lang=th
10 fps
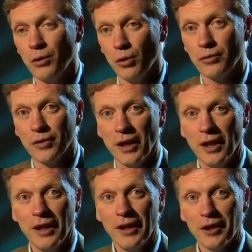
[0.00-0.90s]
ถ้างั้นข
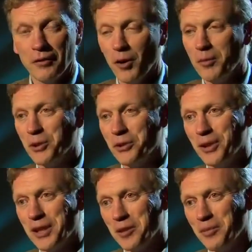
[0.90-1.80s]
อนุส
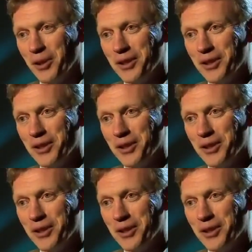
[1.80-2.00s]
ราต้อม